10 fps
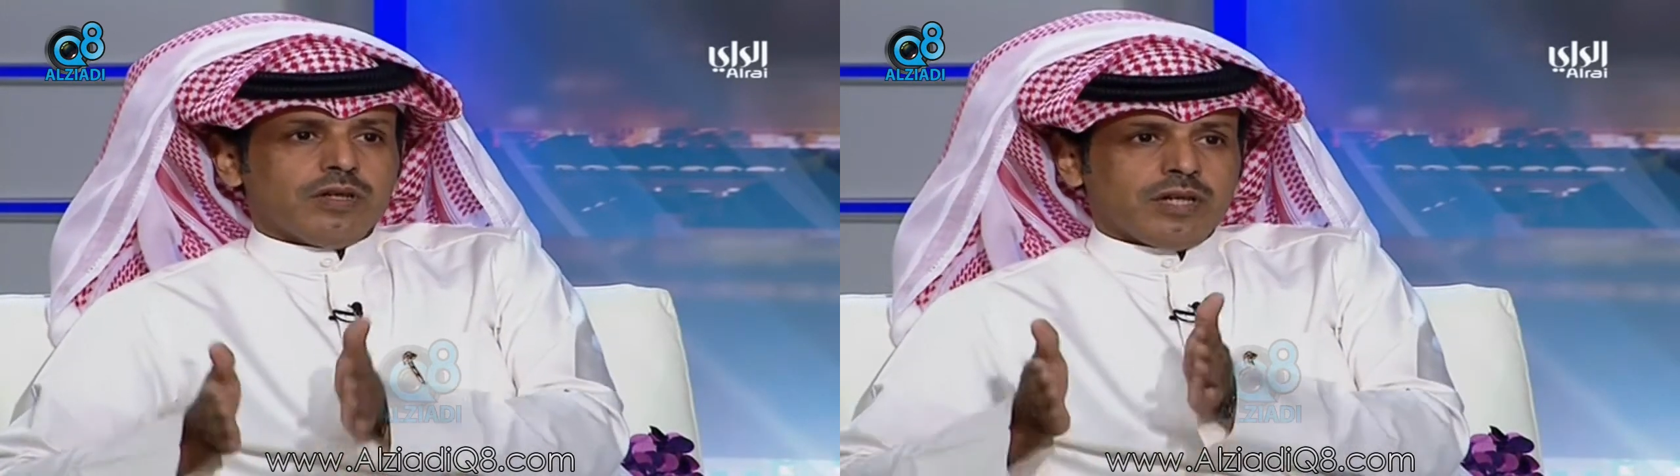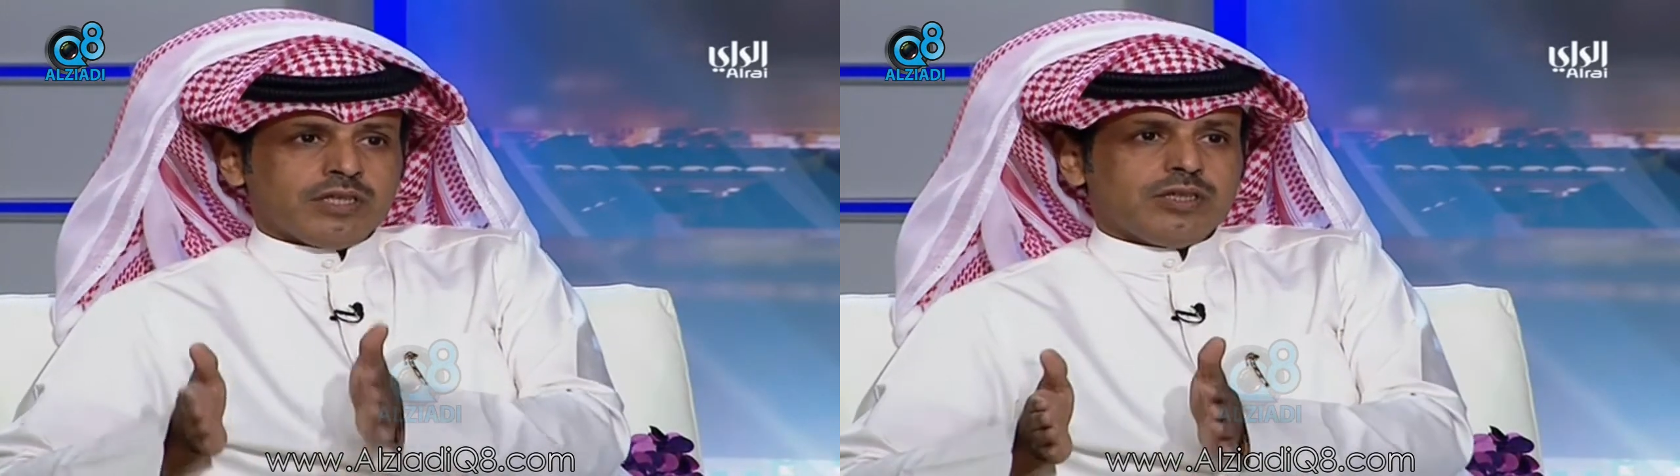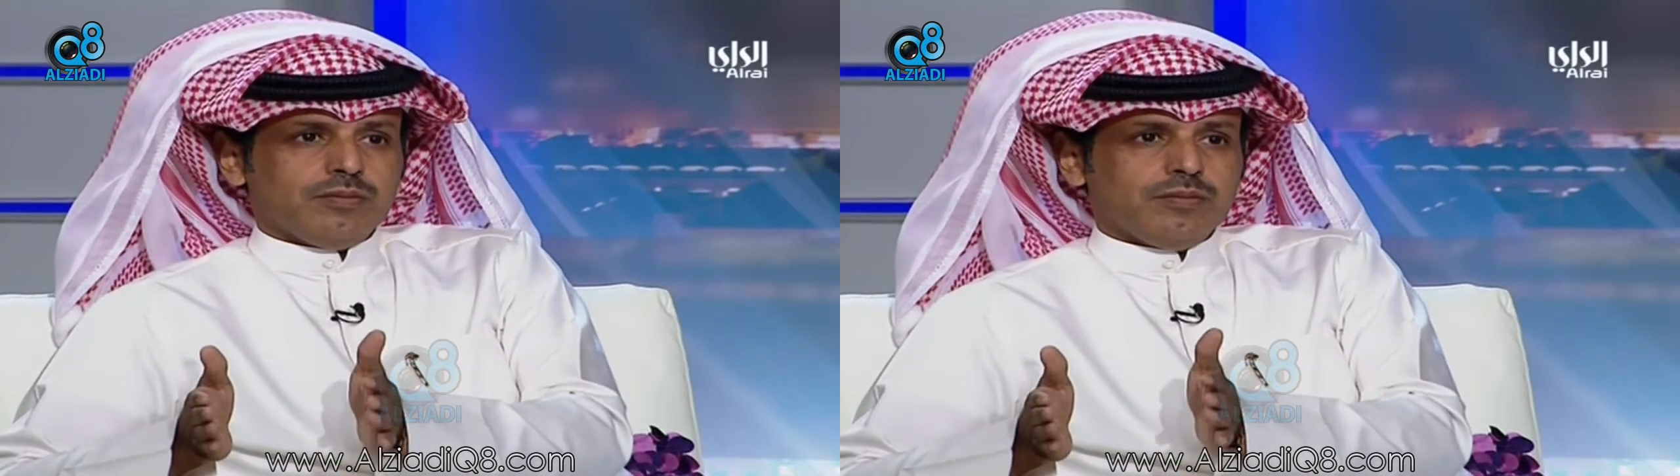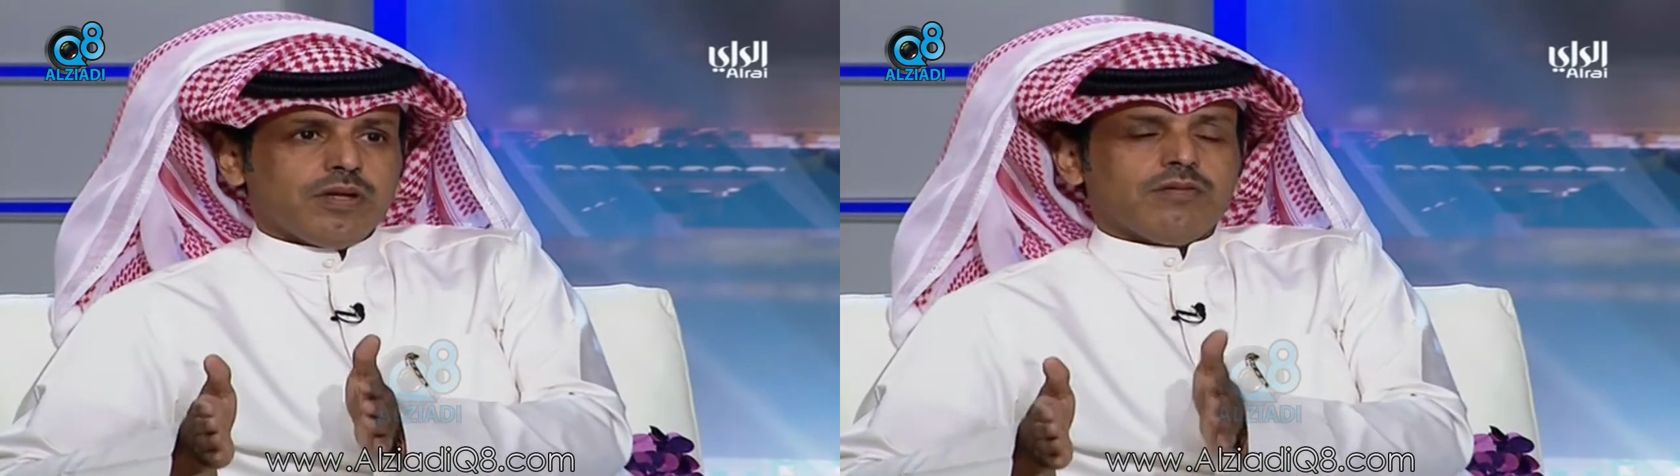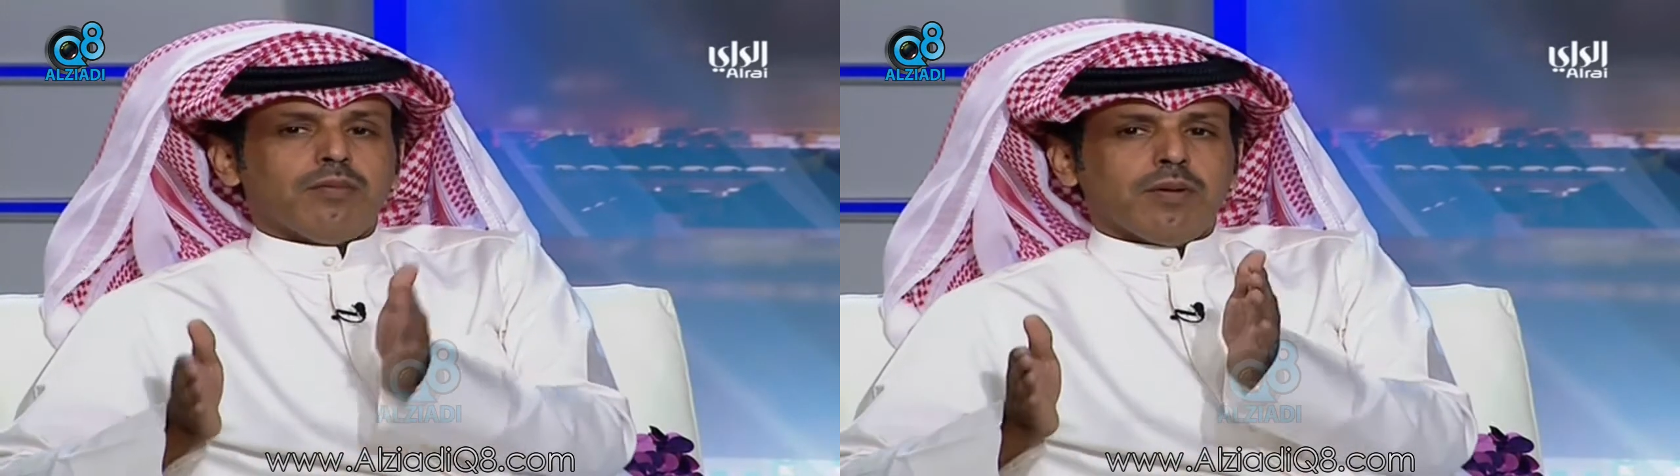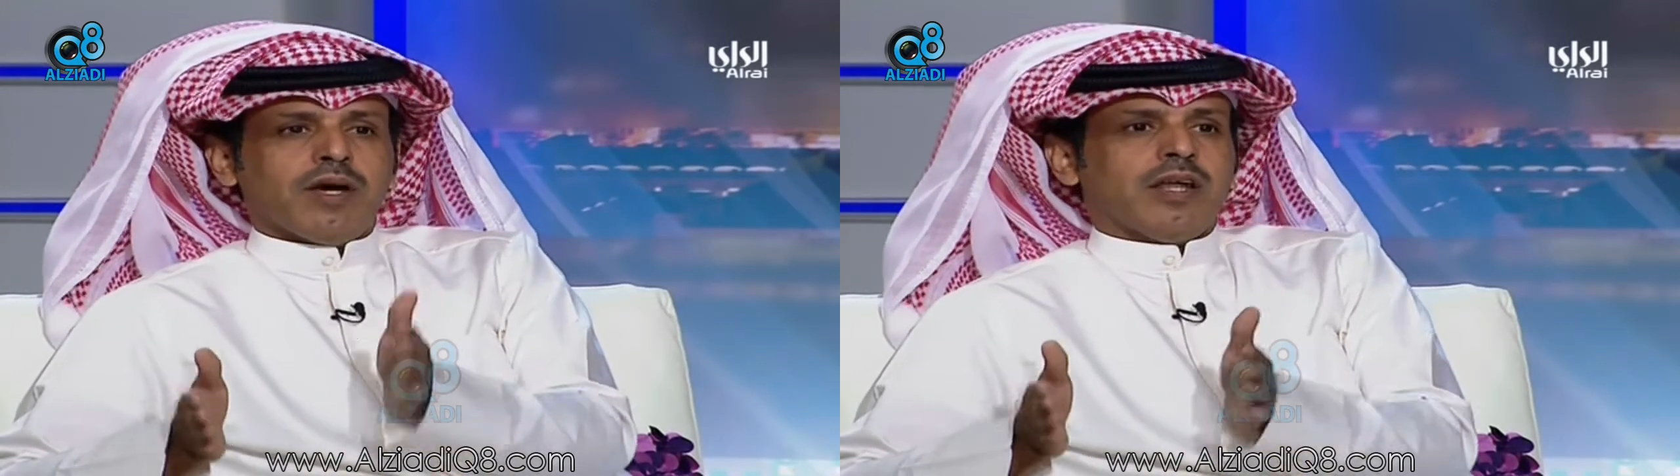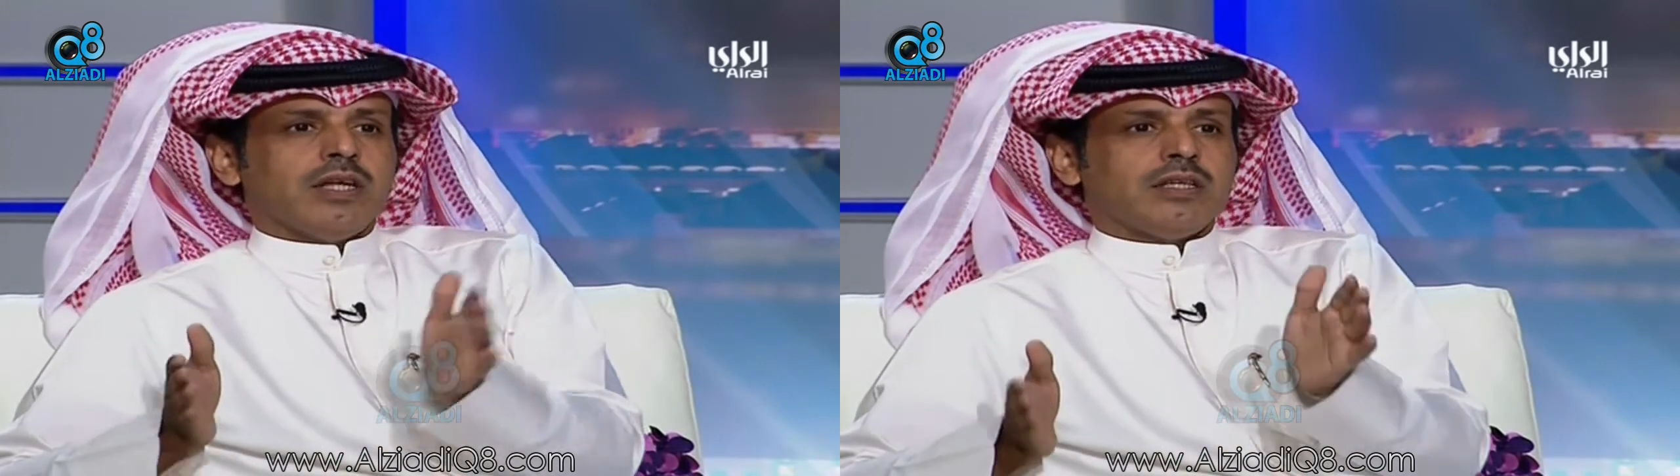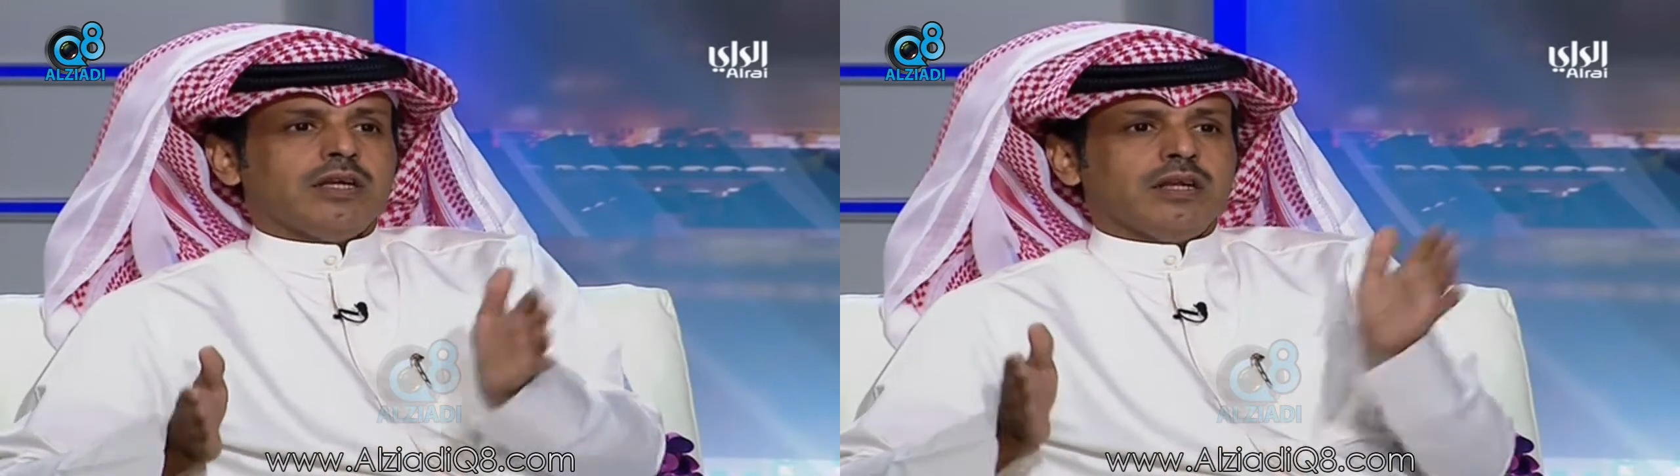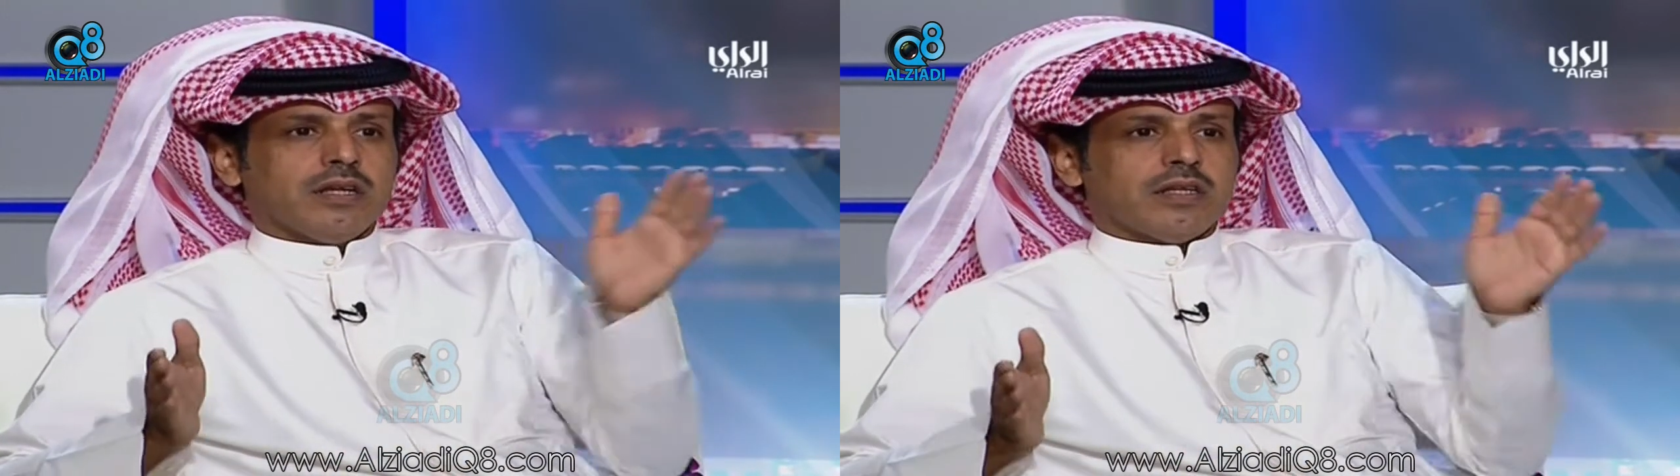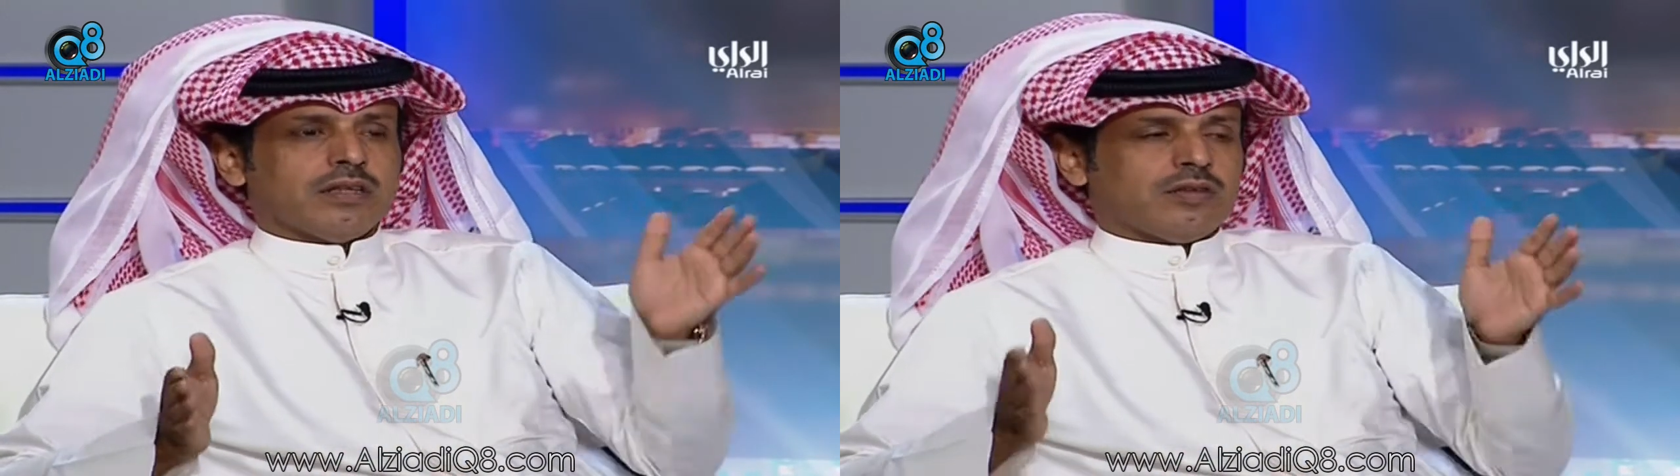نجم ما معناته انك